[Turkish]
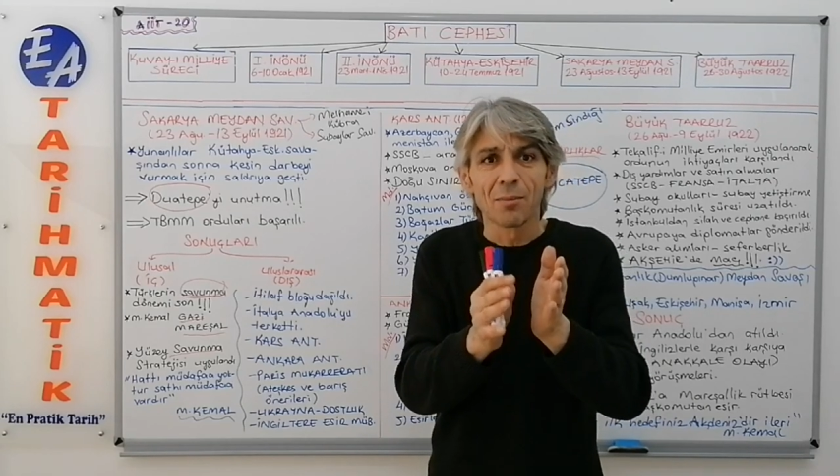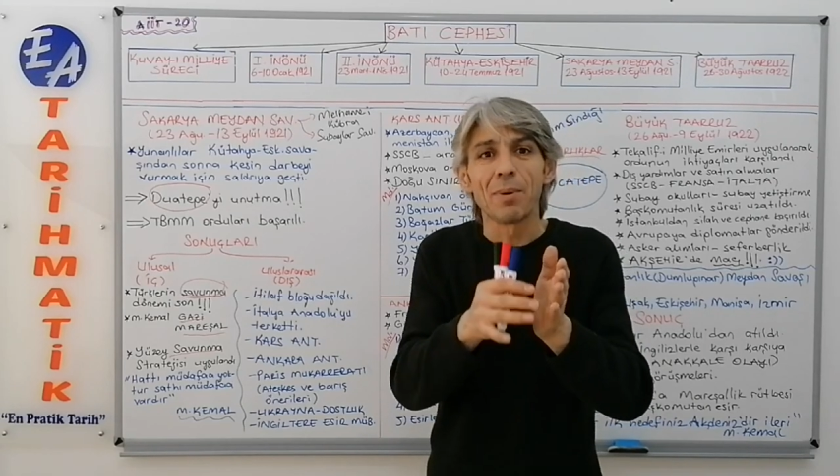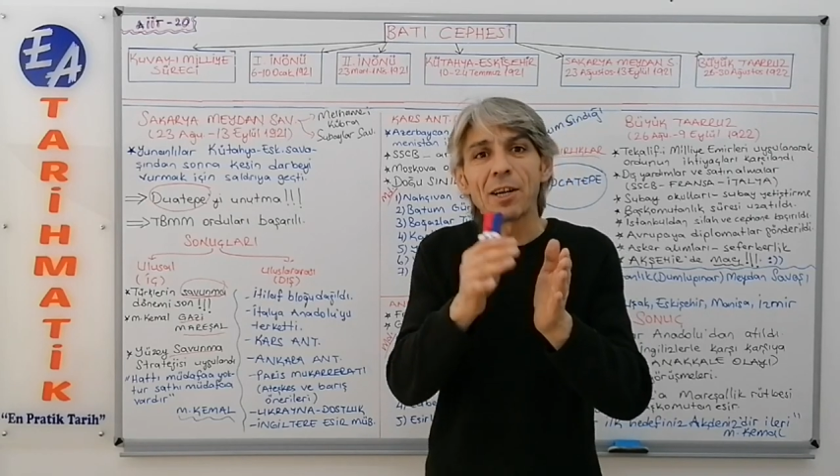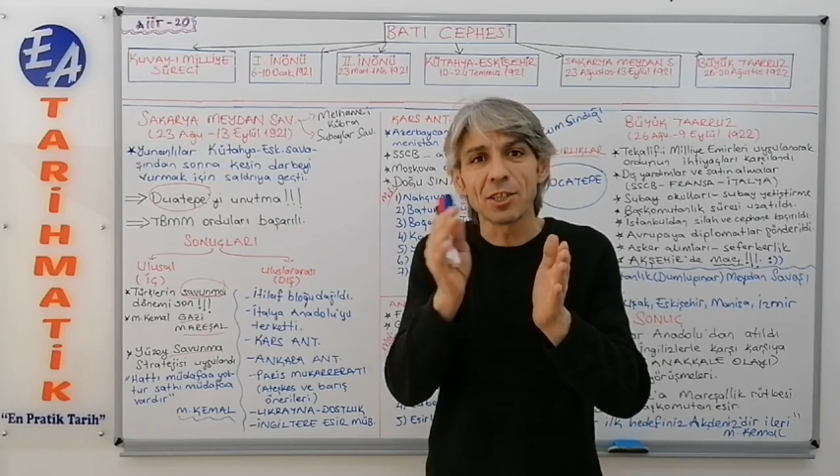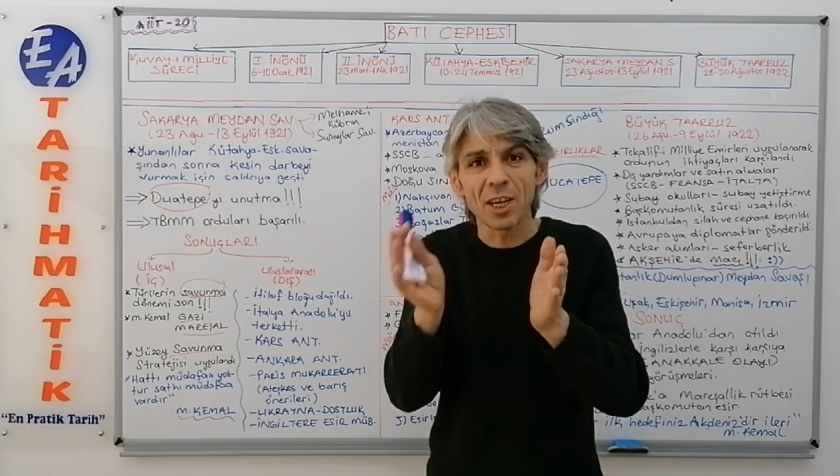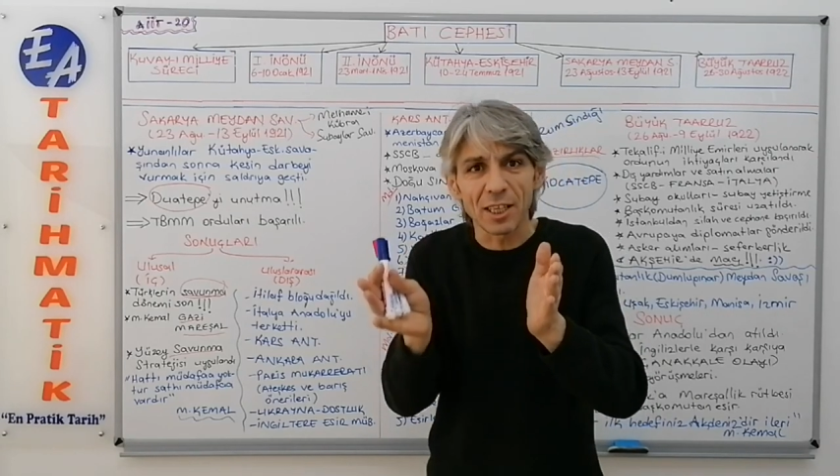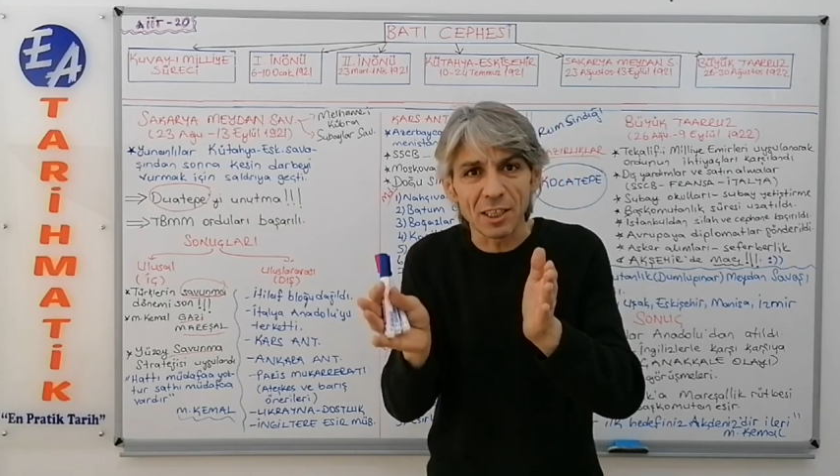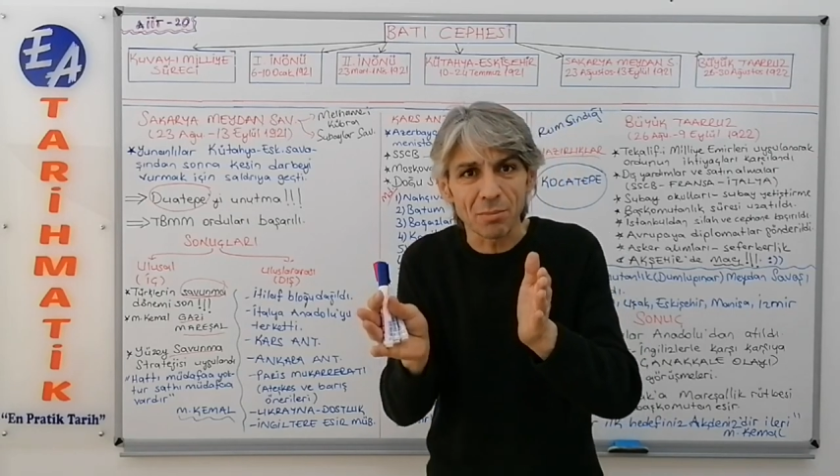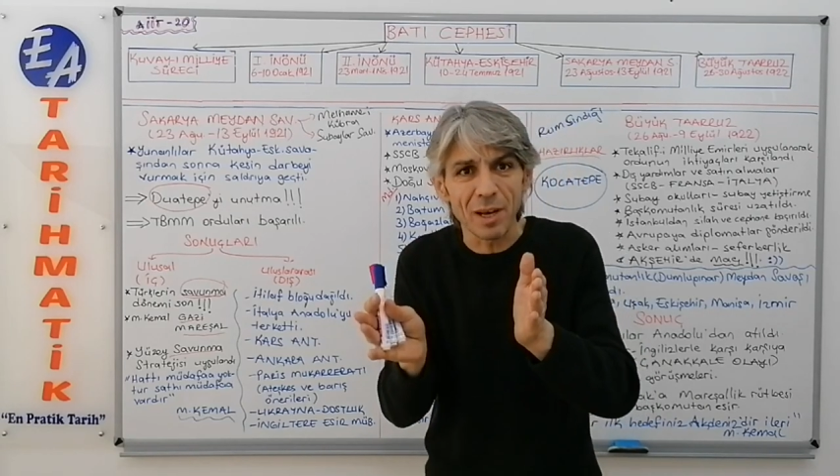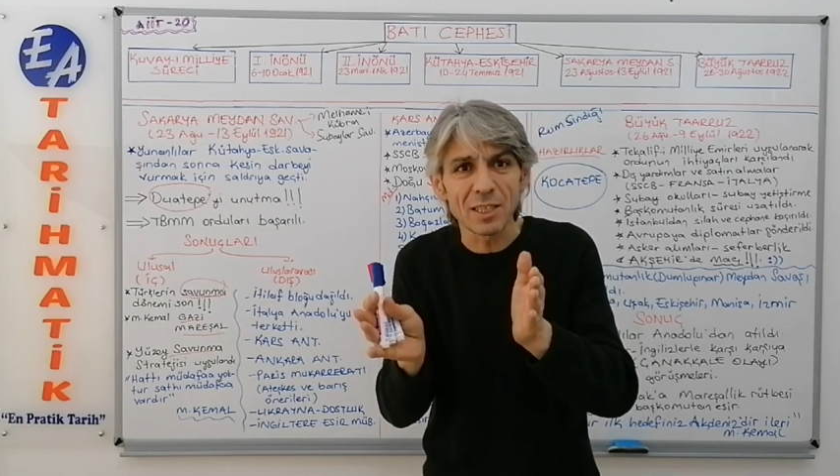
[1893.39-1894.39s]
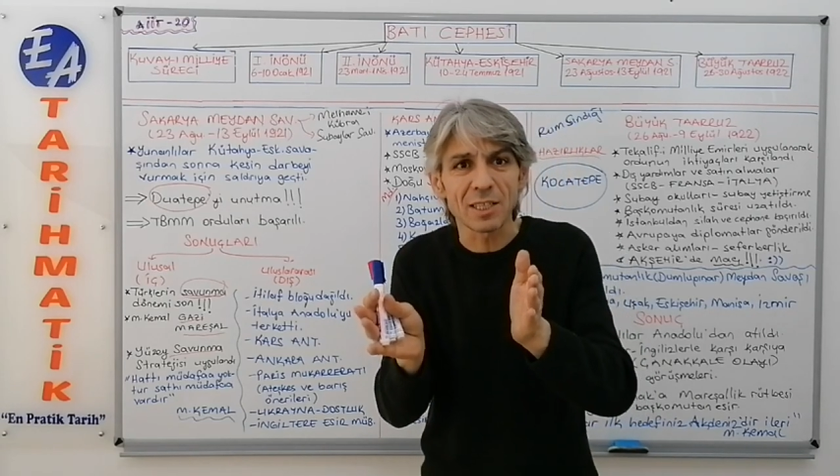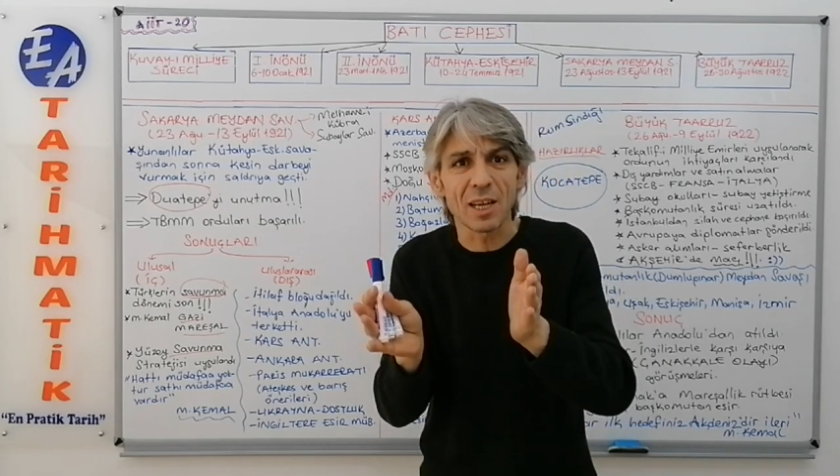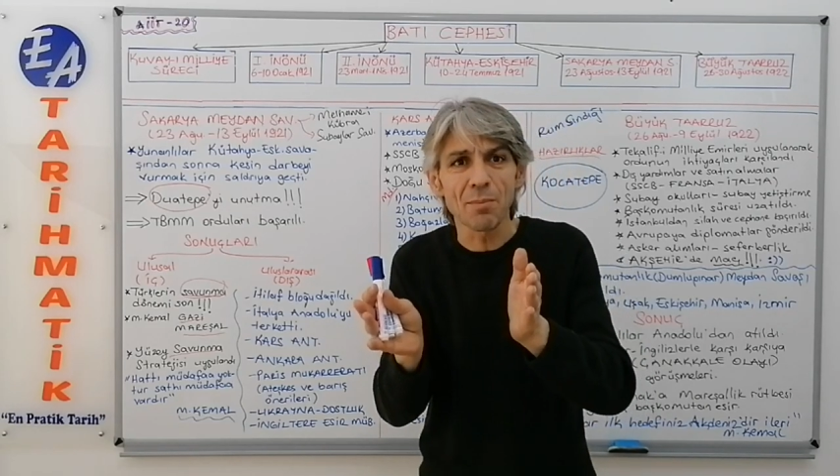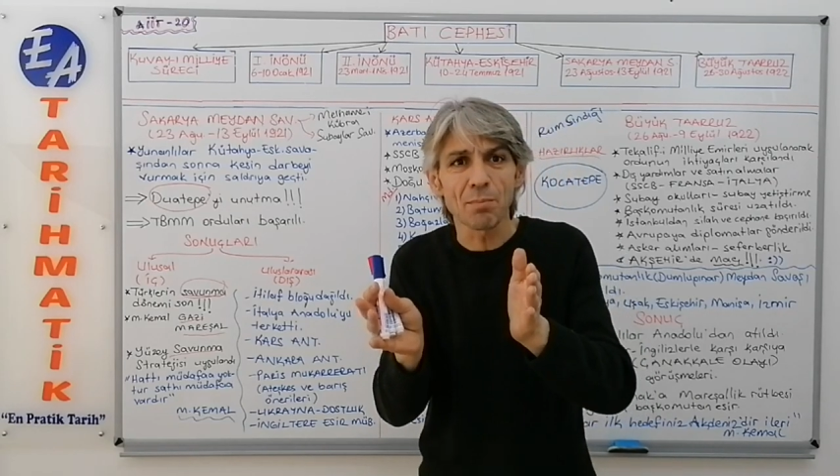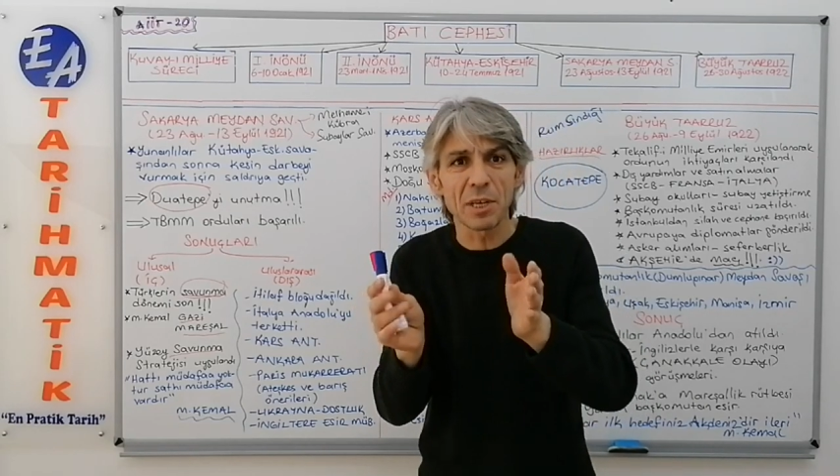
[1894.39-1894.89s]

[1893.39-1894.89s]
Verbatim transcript: barışa gitmezse,